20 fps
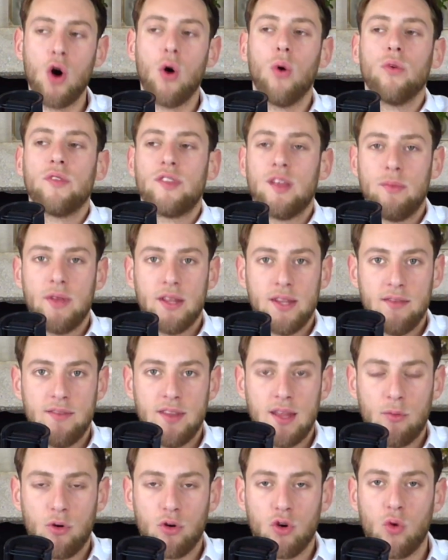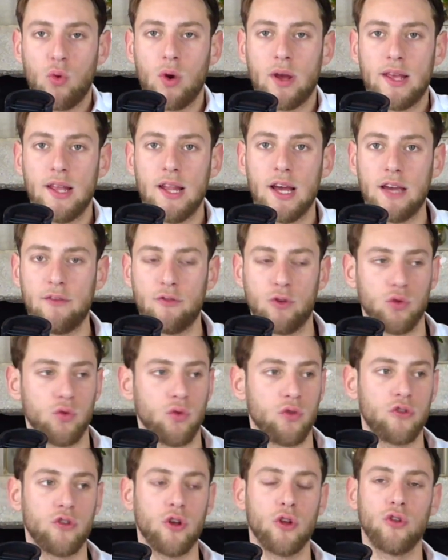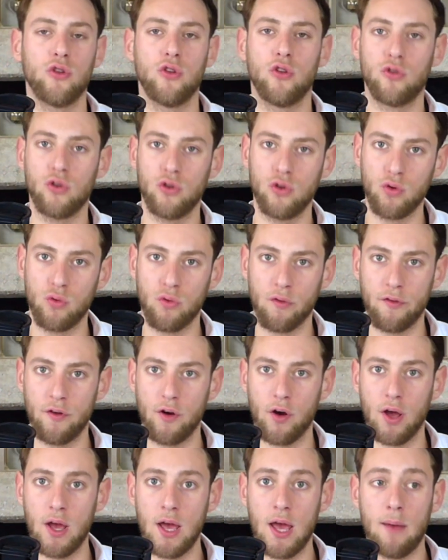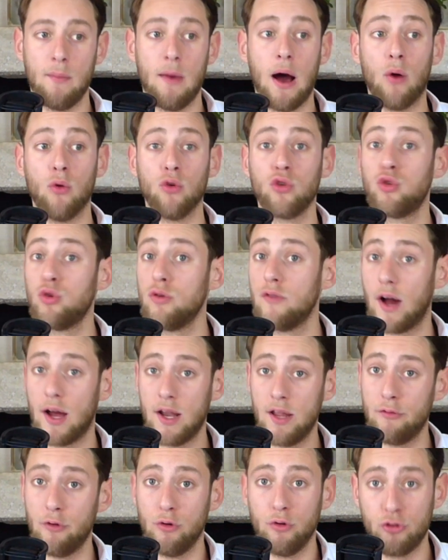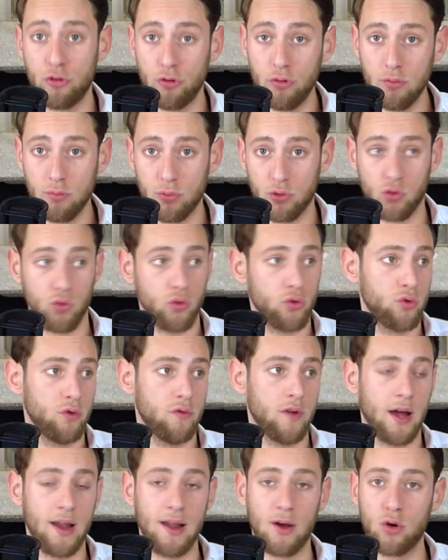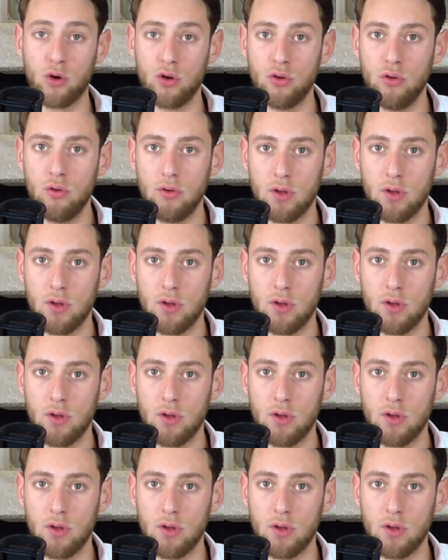On sait bien évidemment que quoi qu'il arrive, quand on sort de notre zone de confort, bah, on s'ouvre à l'évolution, puisqu'on s'ouvre à l'inconnu.